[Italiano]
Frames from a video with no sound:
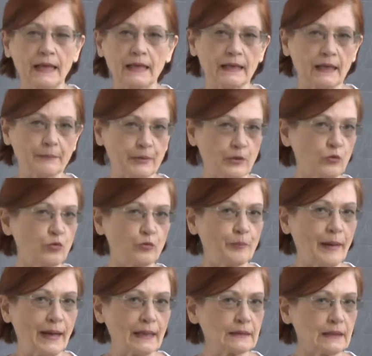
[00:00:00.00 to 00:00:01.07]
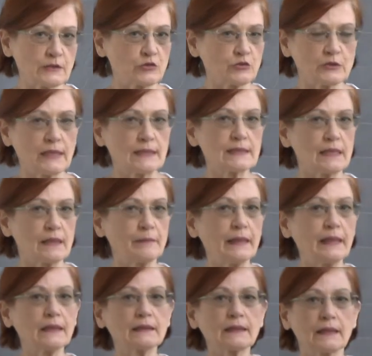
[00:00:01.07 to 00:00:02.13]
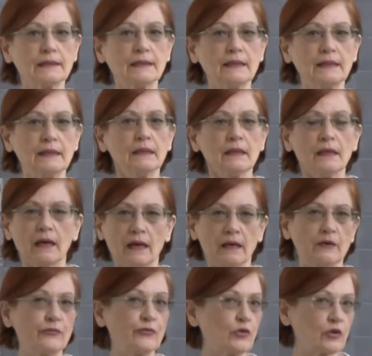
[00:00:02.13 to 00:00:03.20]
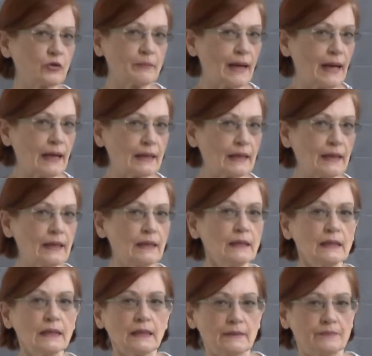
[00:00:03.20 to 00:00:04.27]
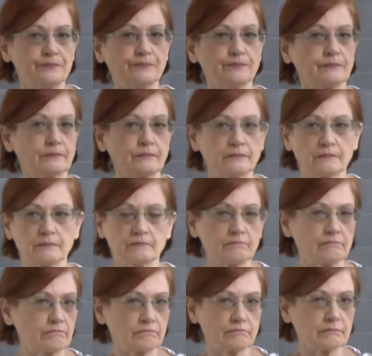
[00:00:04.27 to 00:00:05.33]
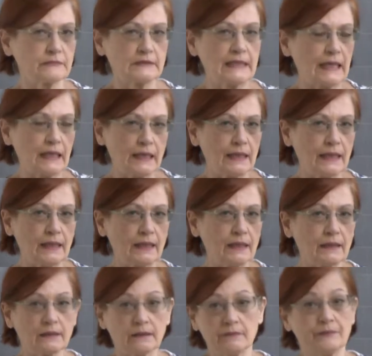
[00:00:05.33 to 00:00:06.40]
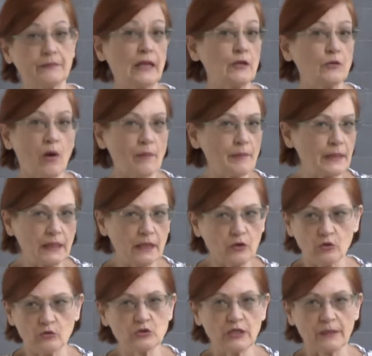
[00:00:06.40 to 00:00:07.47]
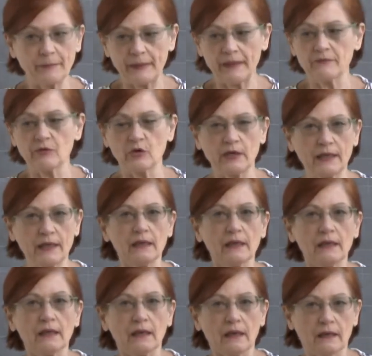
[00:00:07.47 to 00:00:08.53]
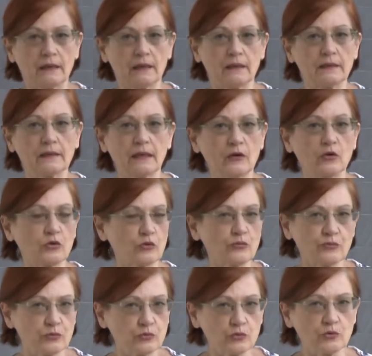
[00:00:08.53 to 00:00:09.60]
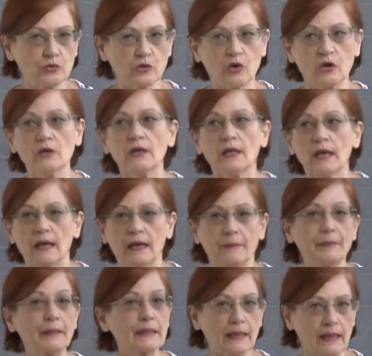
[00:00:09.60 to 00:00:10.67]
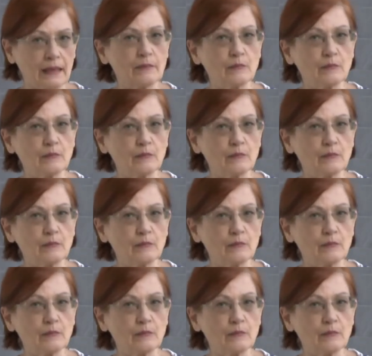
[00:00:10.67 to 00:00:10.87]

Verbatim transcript: era preoccupata sostanzialmente di eh, formare mh, mm, degli, degli, uomini consapevoli eh, del loro futuro, eh, perché era